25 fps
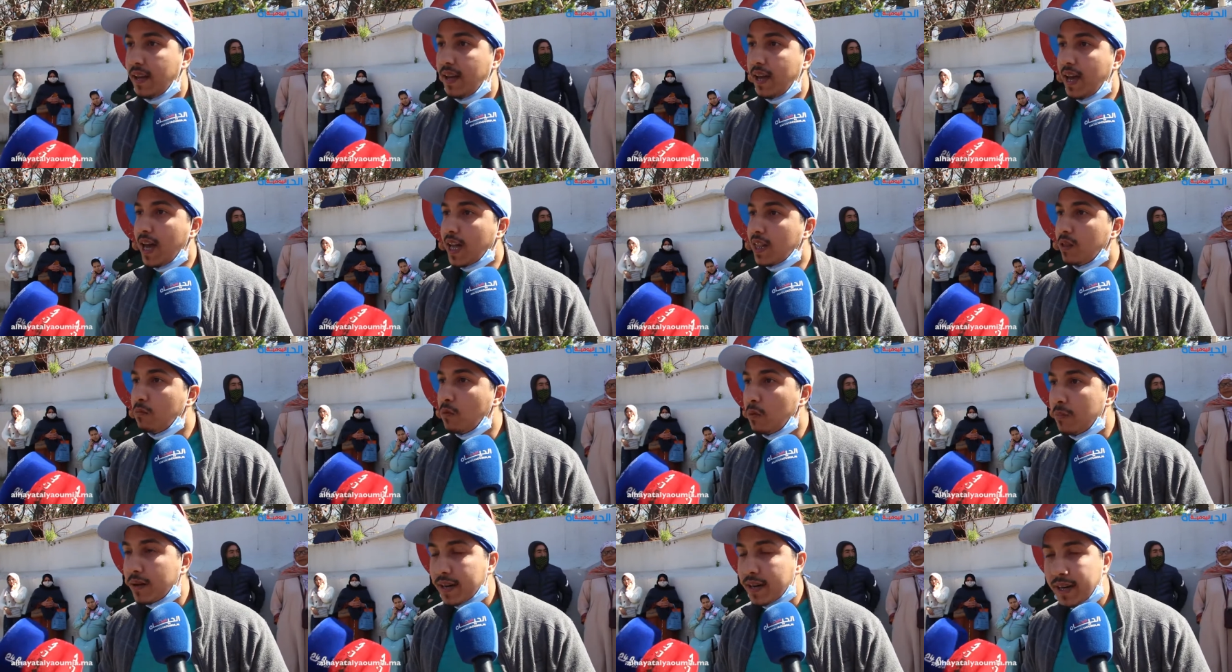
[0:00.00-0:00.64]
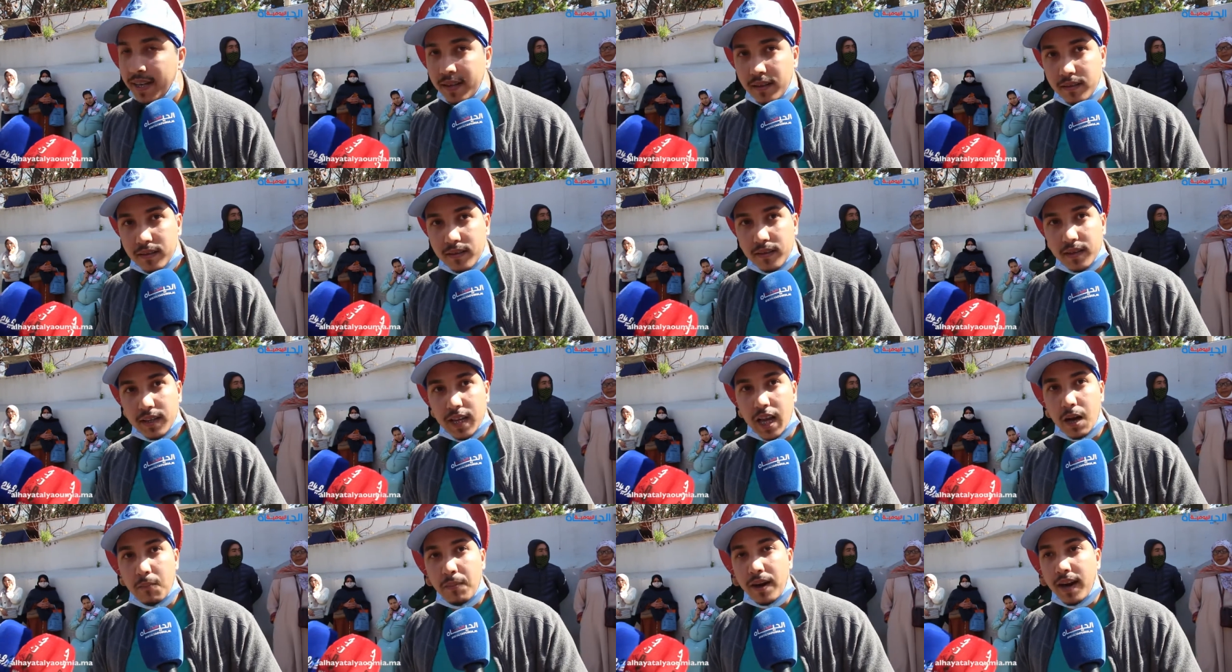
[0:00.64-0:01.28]
هذا الممرض
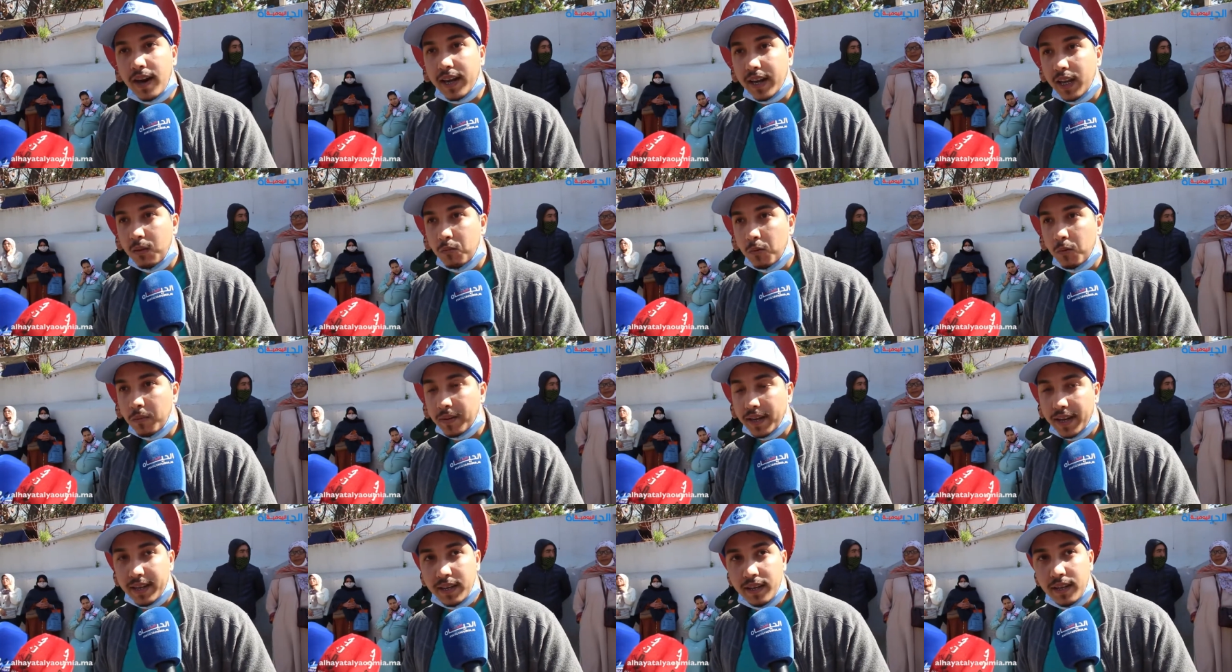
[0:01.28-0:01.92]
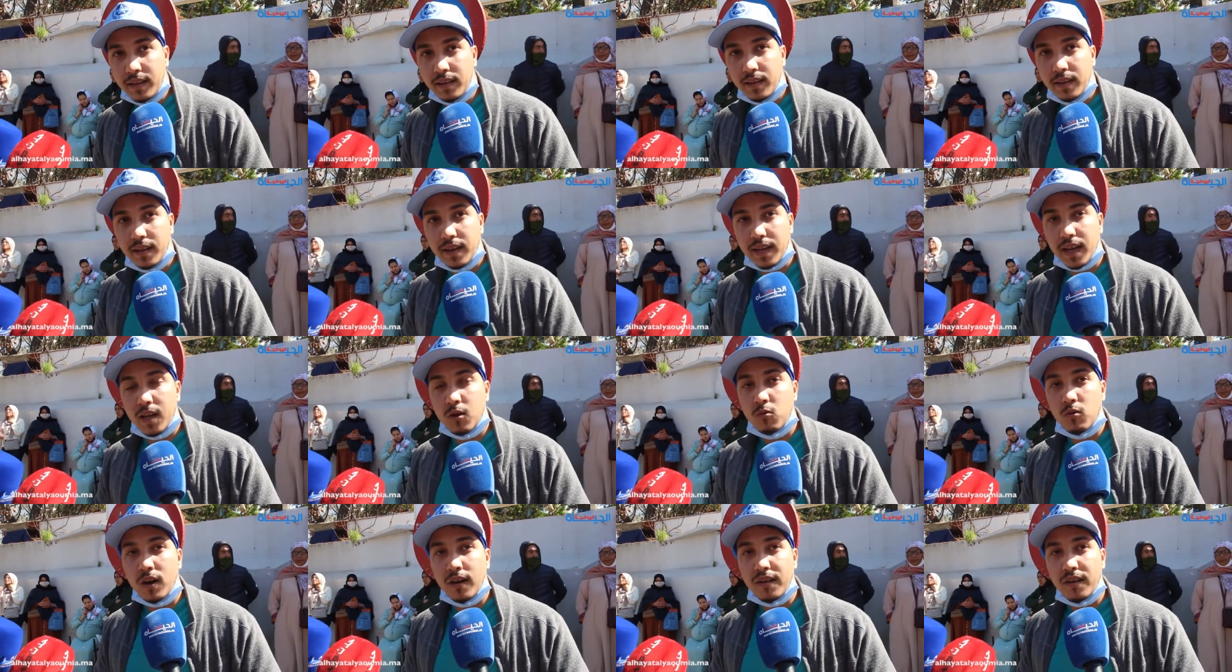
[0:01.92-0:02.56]
كباقي الممرضين
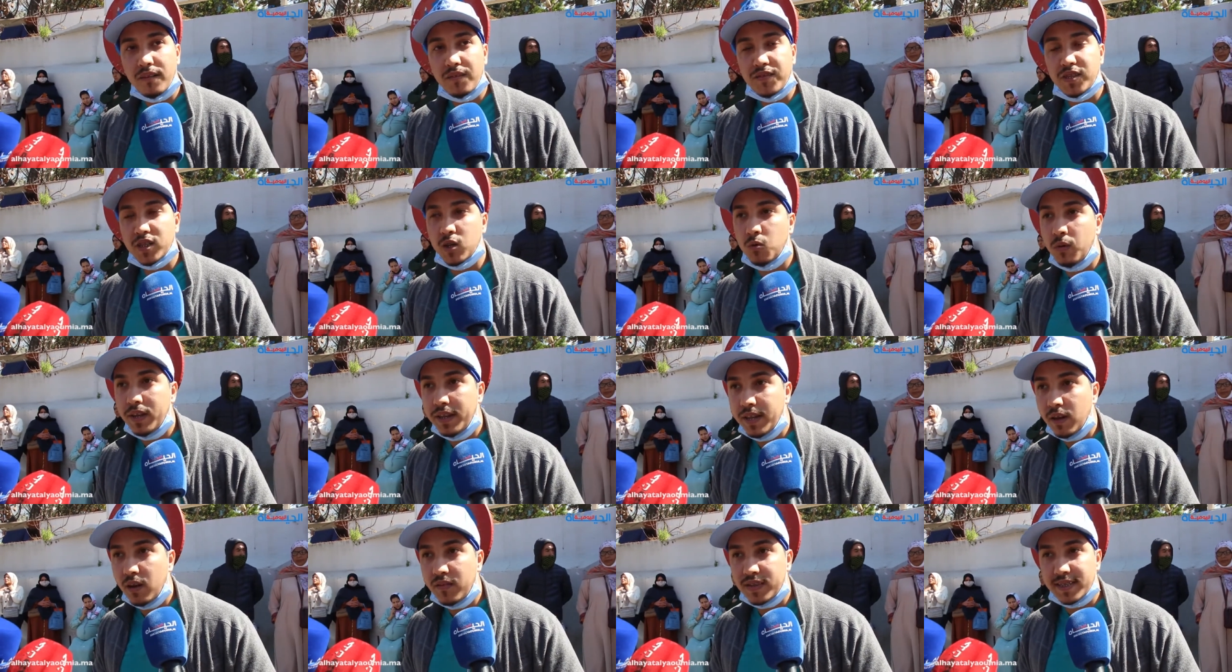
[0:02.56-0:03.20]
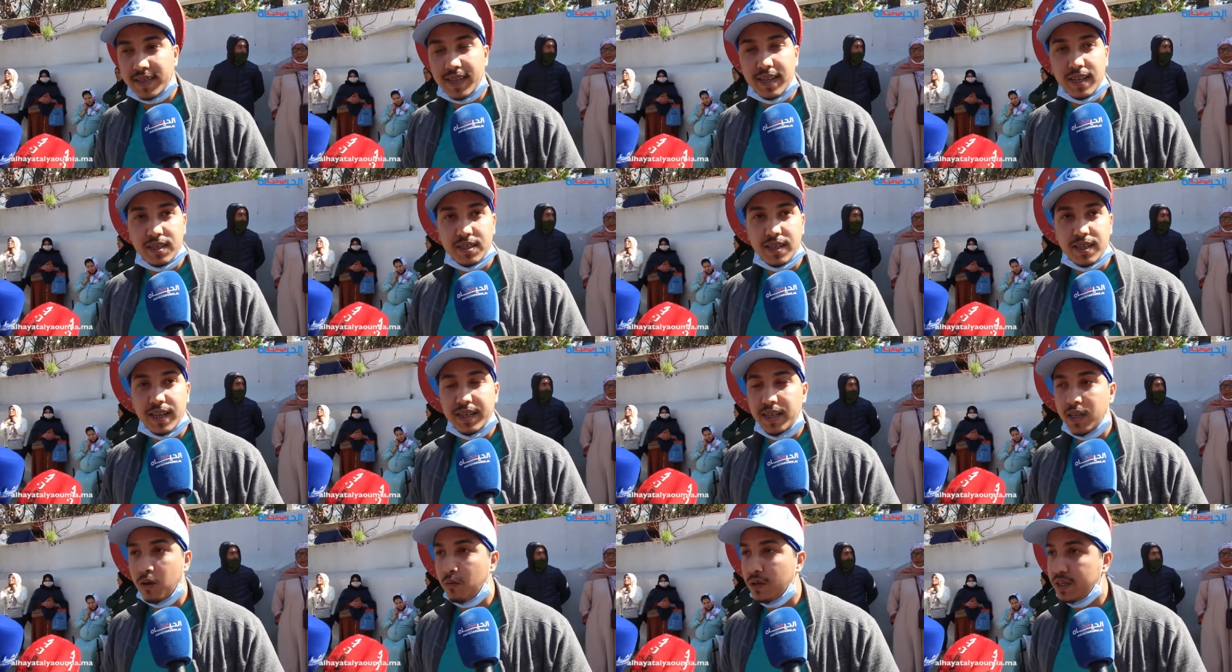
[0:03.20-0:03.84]
غير هو في التكوين ديالو في السنه
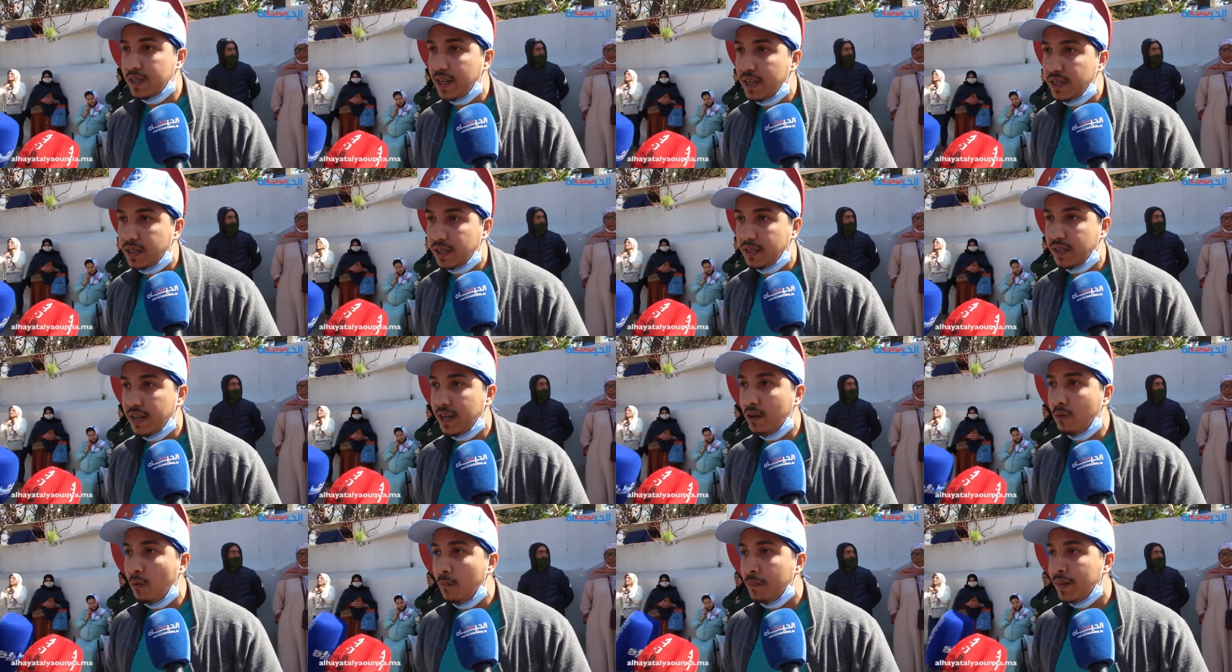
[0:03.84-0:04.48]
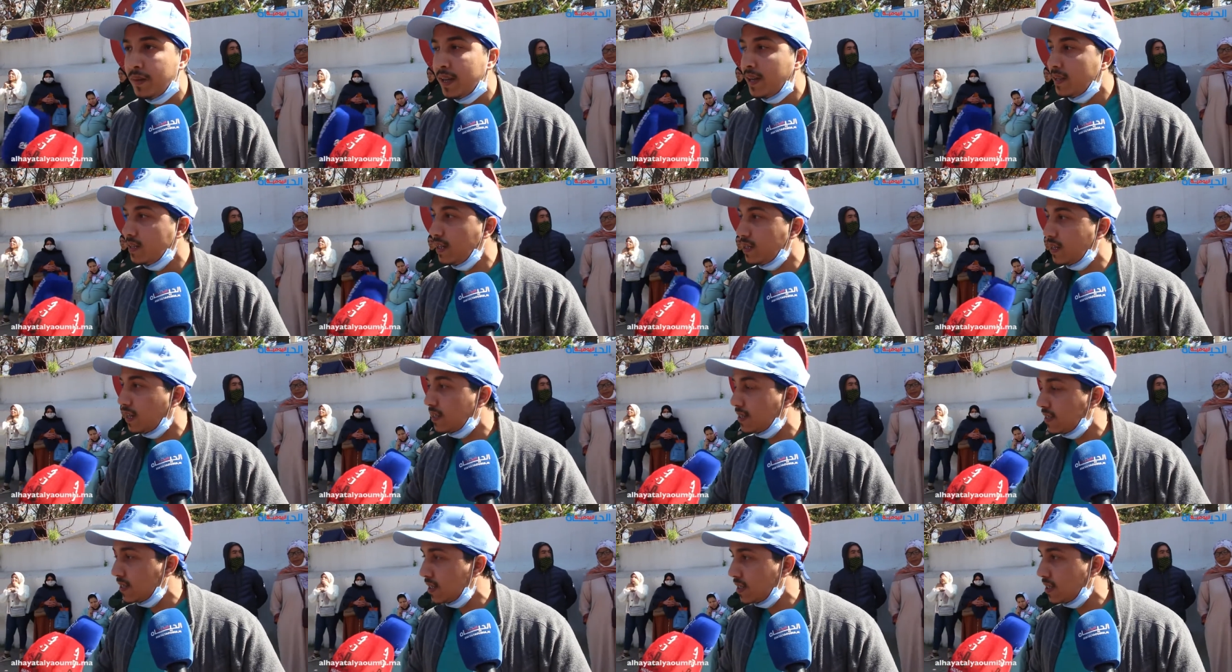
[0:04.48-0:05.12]
الثانيه والثالثه ديالو
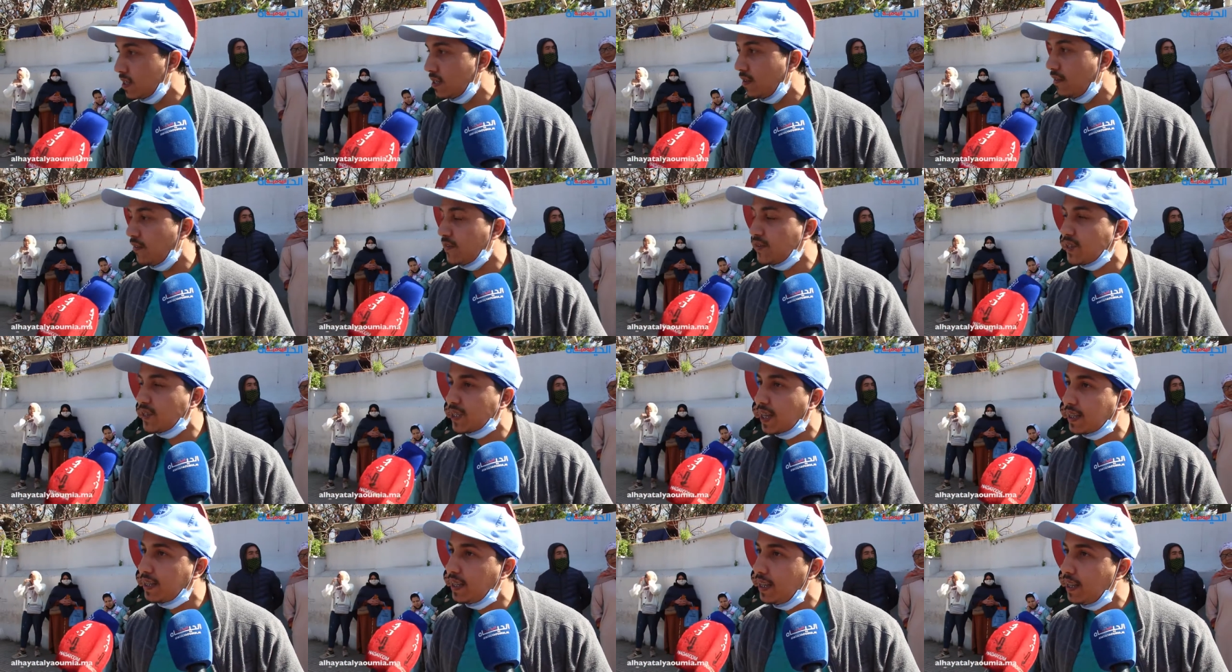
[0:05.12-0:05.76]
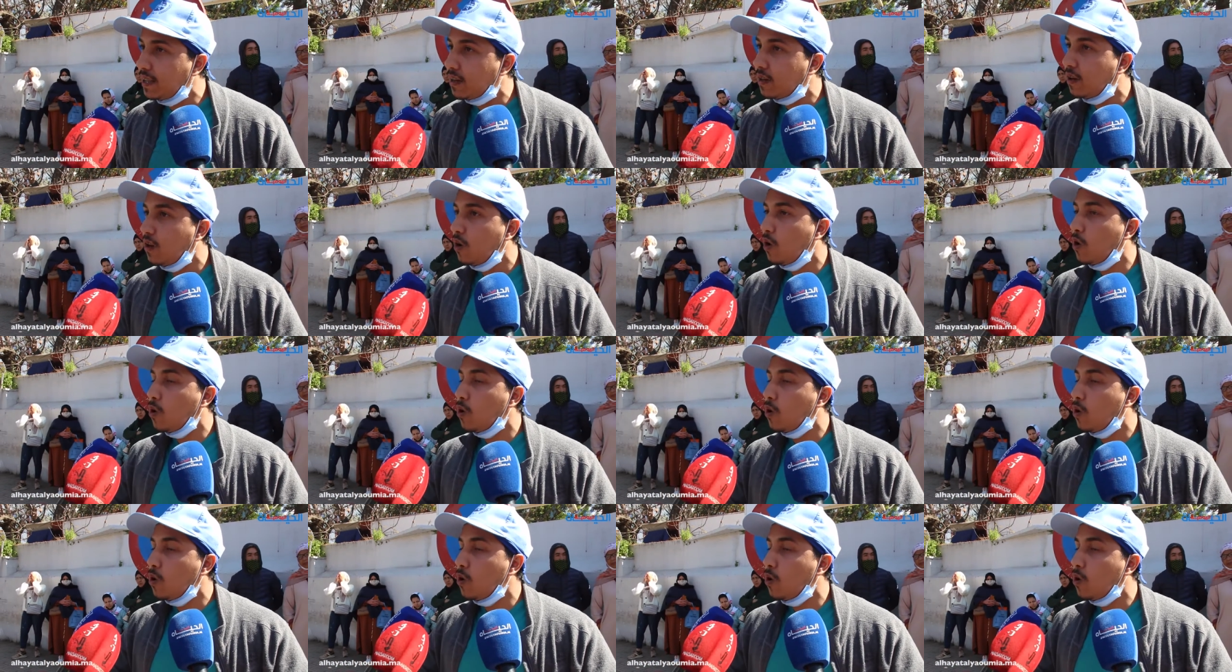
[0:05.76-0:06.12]
تيتخصص تخدير